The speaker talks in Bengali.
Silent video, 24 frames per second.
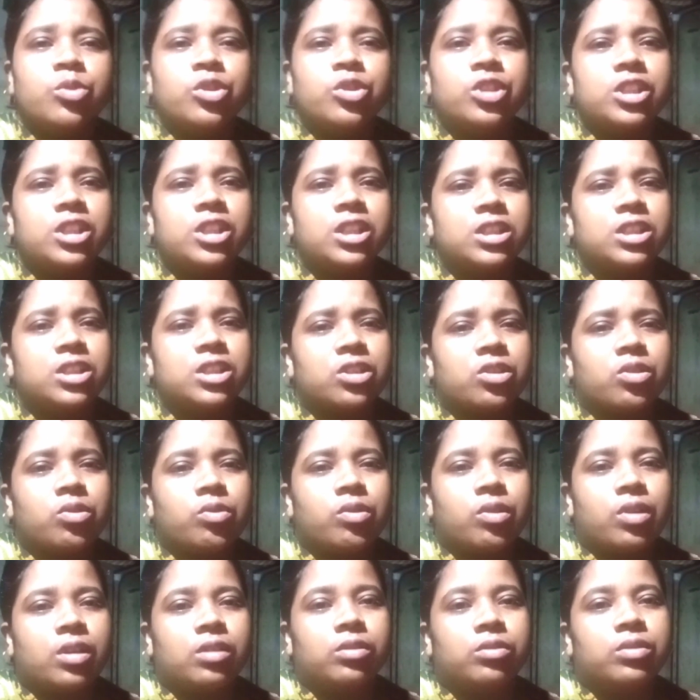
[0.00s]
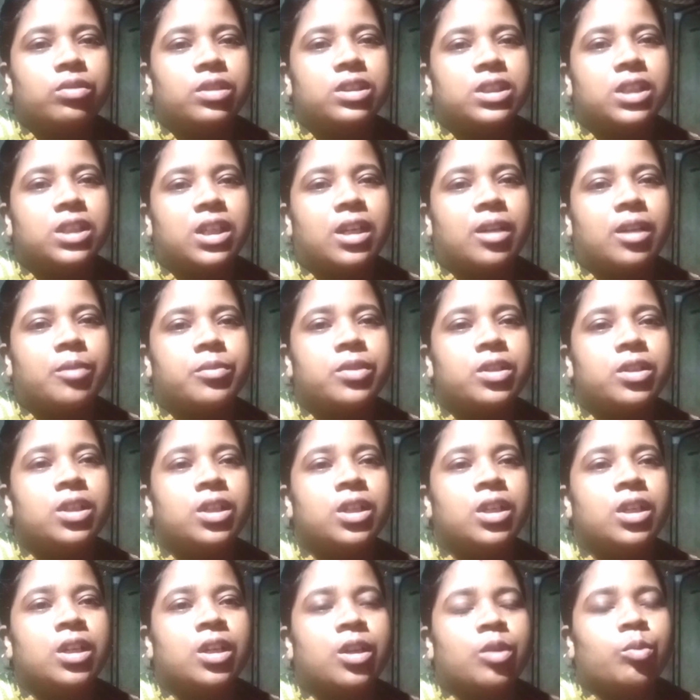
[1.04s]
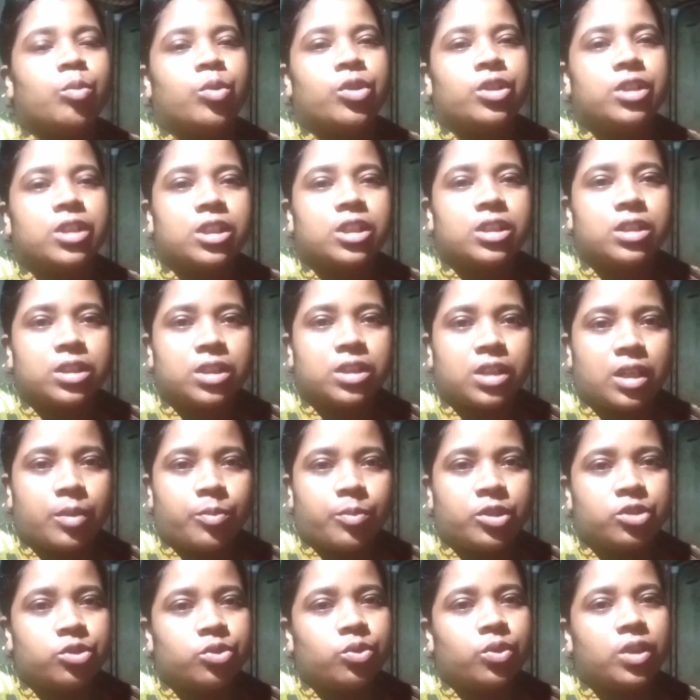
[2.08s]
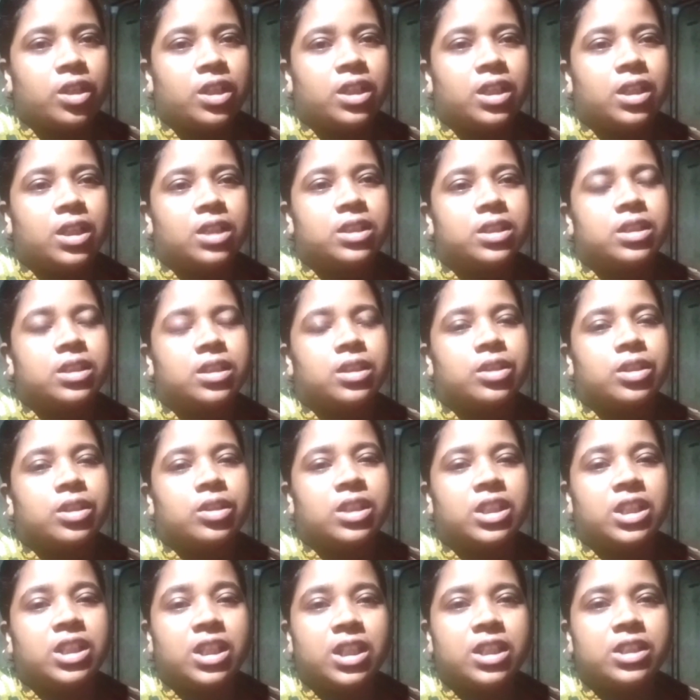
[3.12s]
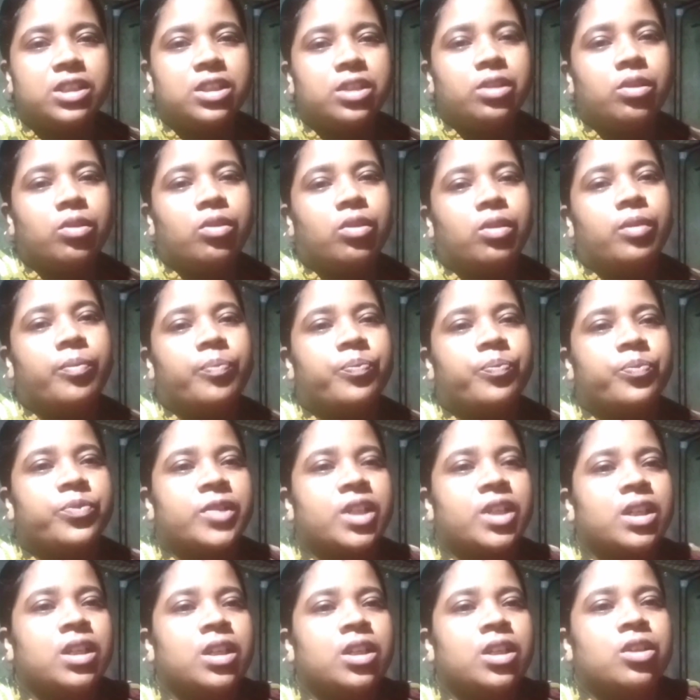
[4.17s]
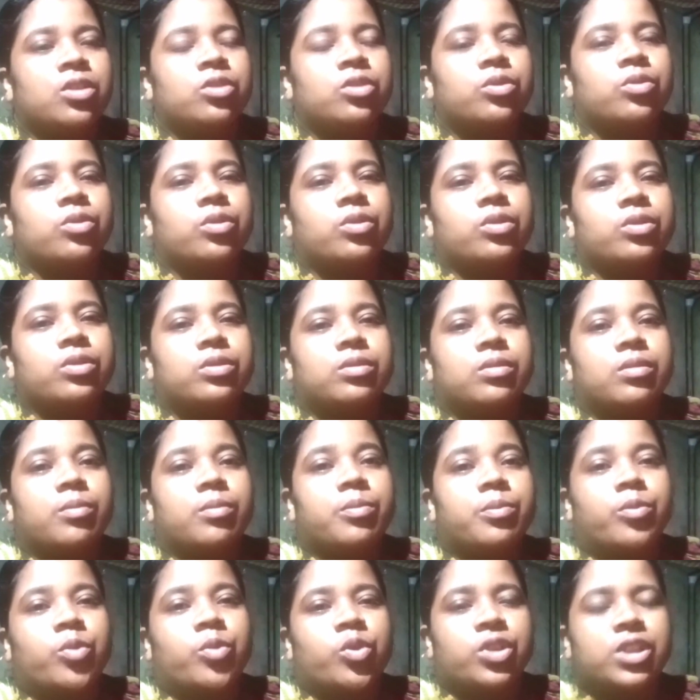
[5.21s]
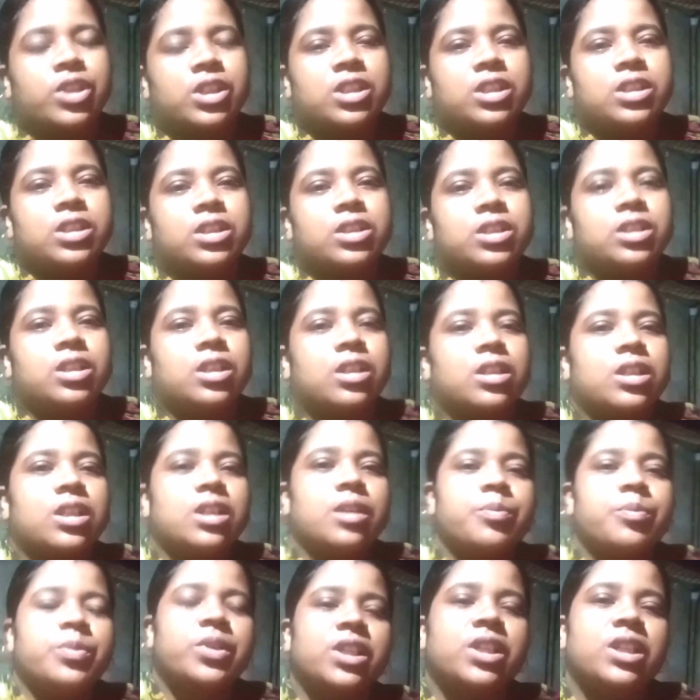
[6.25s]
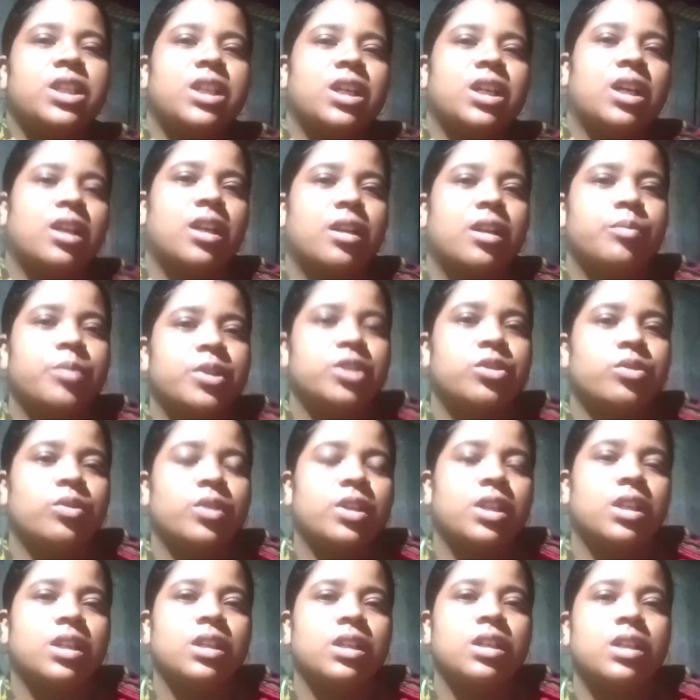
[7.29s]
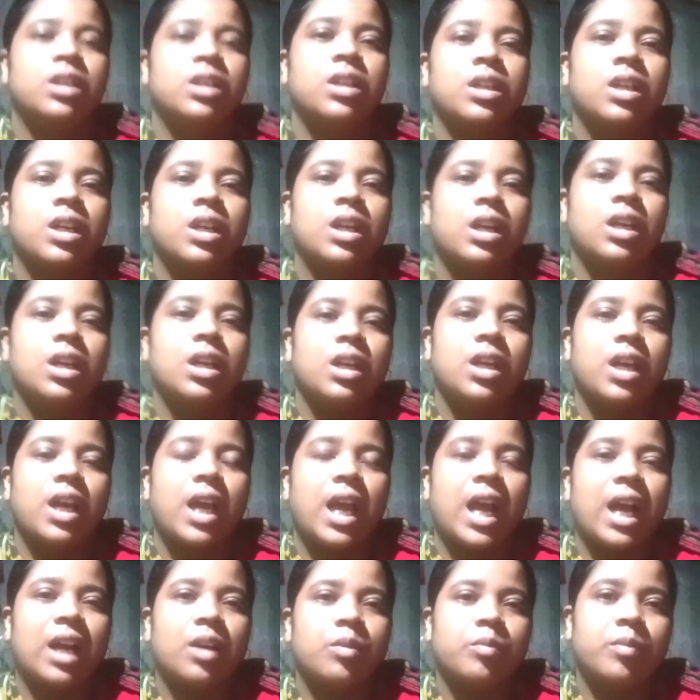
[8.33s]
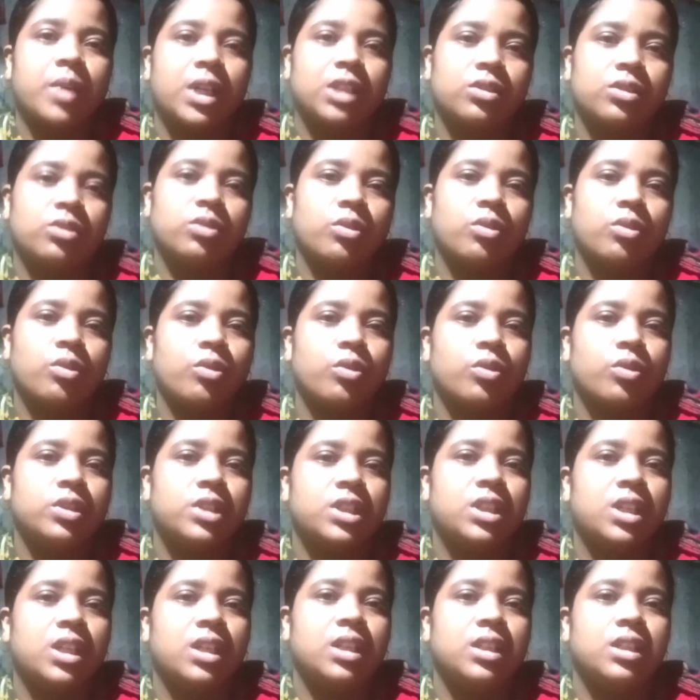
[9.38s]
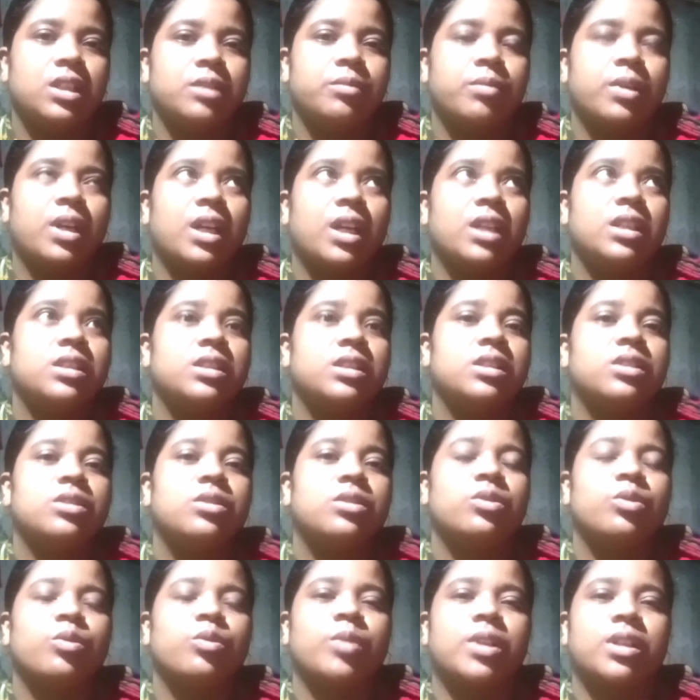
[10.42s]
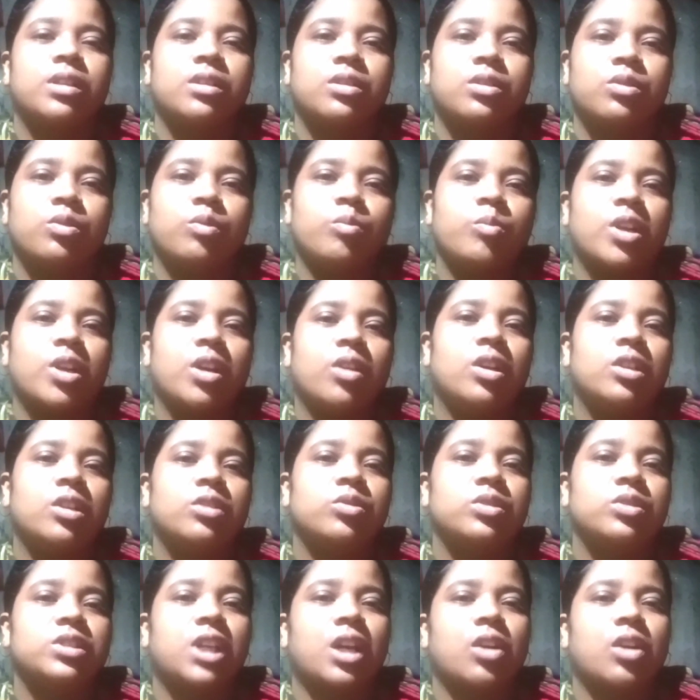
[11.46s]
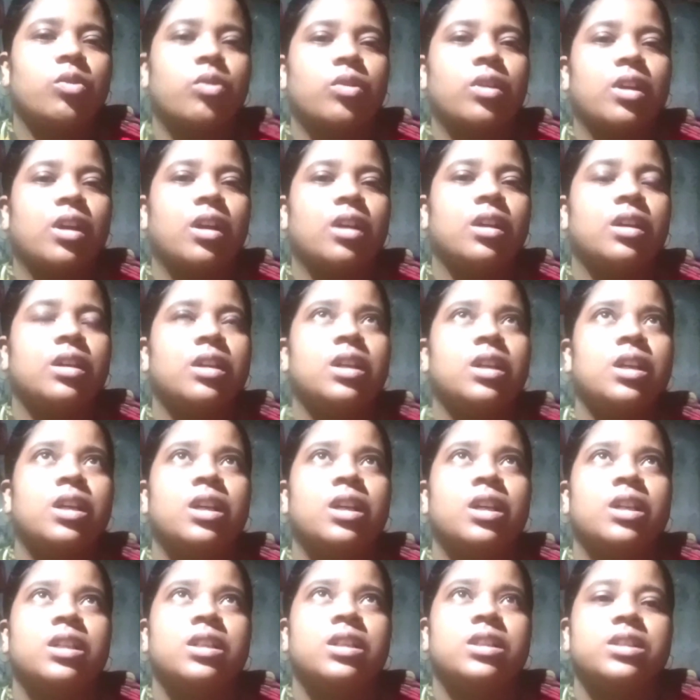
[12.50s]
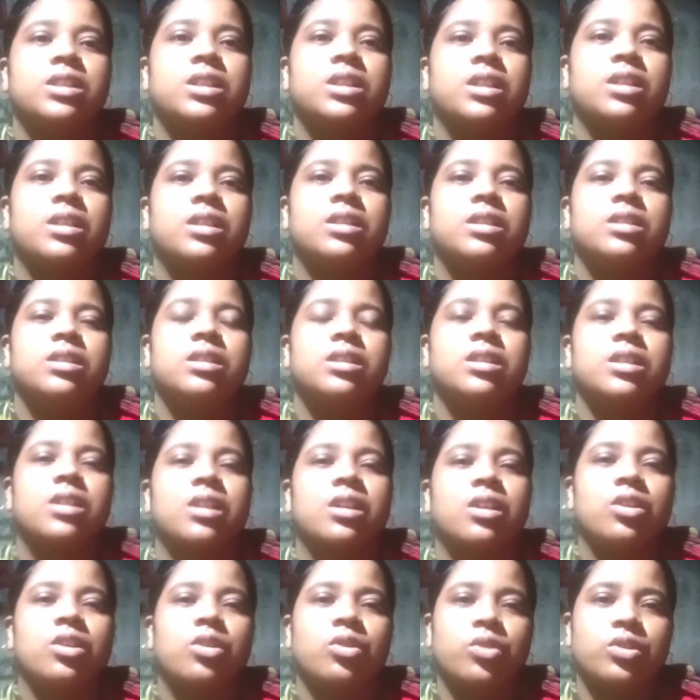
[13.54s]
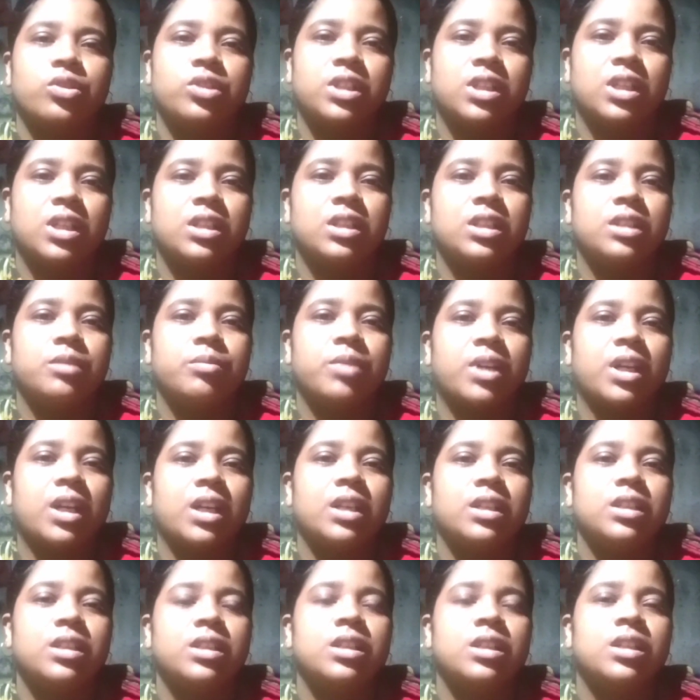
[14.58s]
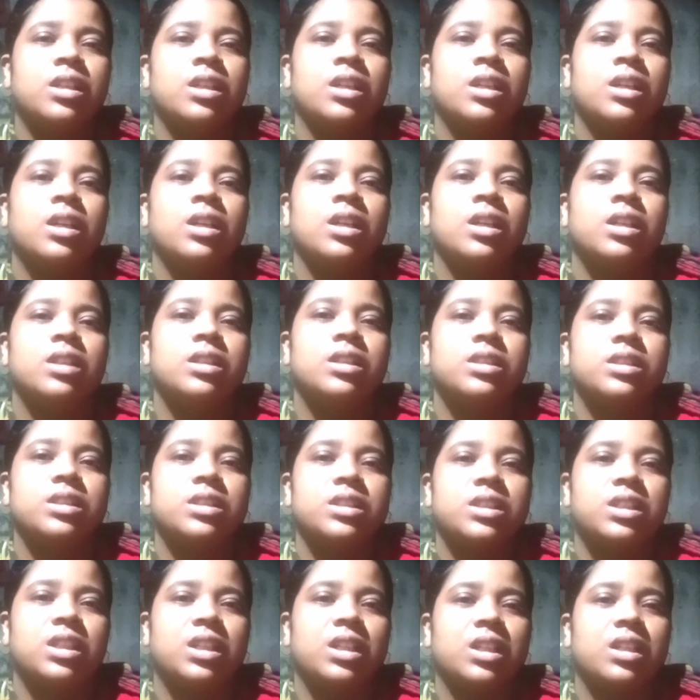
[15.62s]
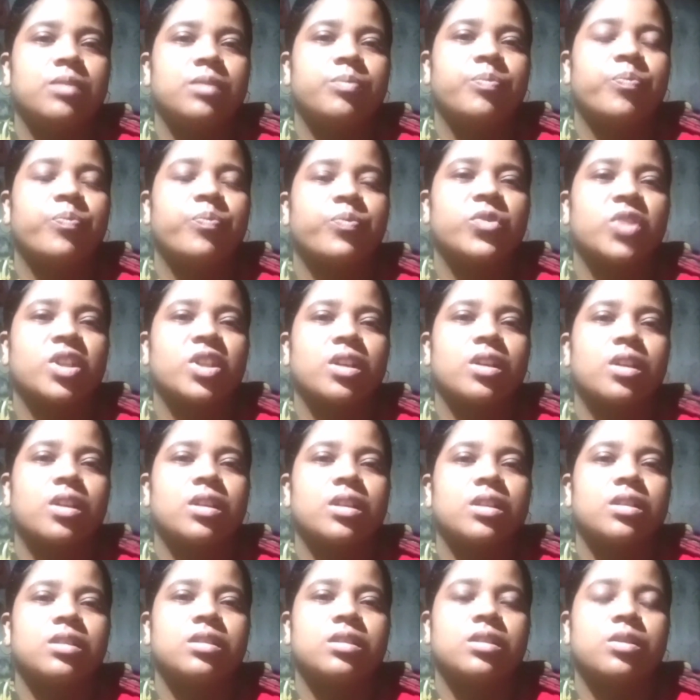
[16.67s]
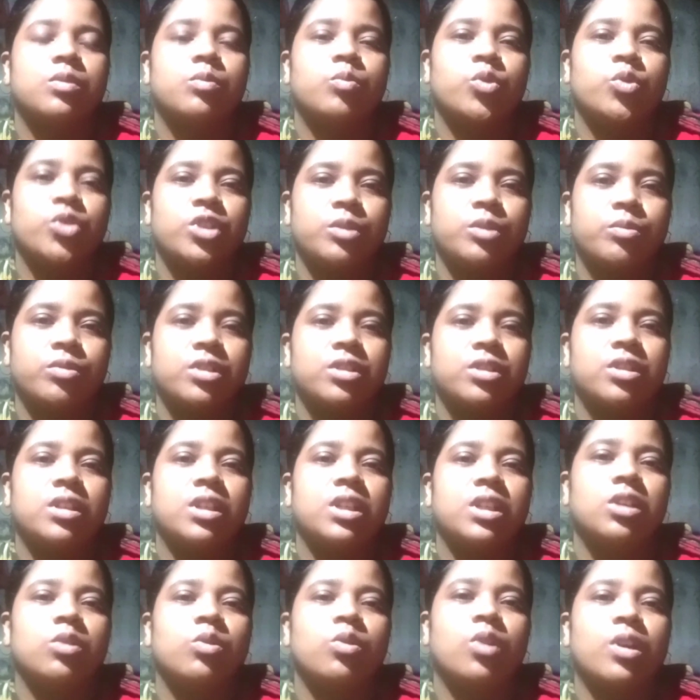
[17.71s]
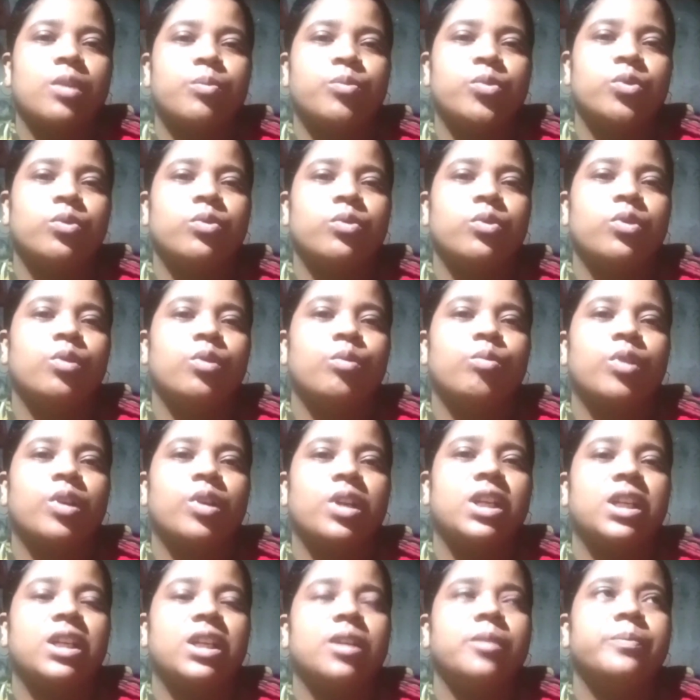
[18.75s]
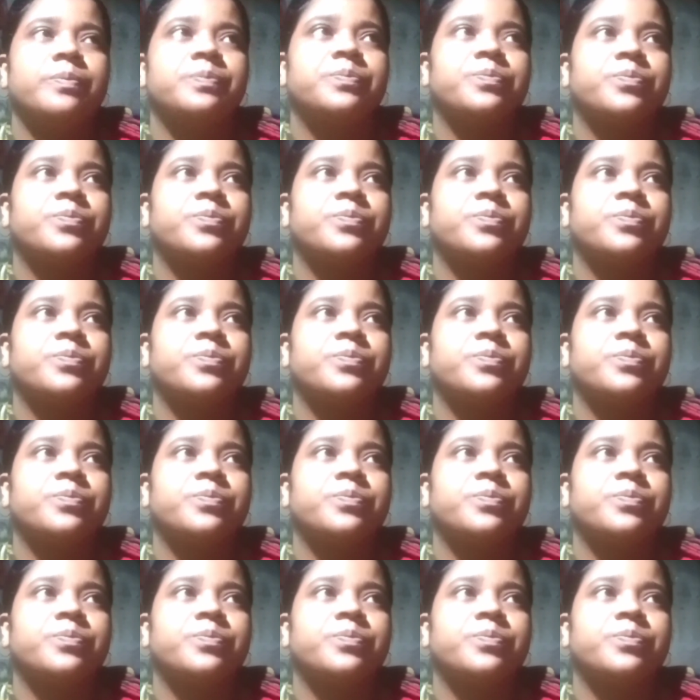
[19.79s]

মনিটাইজেশনও অন করেছিলাম মনিটাইজেশান আমার চলে গিয়ে গিয়েছিল তো মনিটাইজেশানটা ফিরিয়ে আনার পেছনে একমাত্র রোজিনা দি ভাই তোমার তোমরা হয়তো জানো না যে রোজিনা দি ভাই যে মোটিভেশনের গল্পগুলো বলে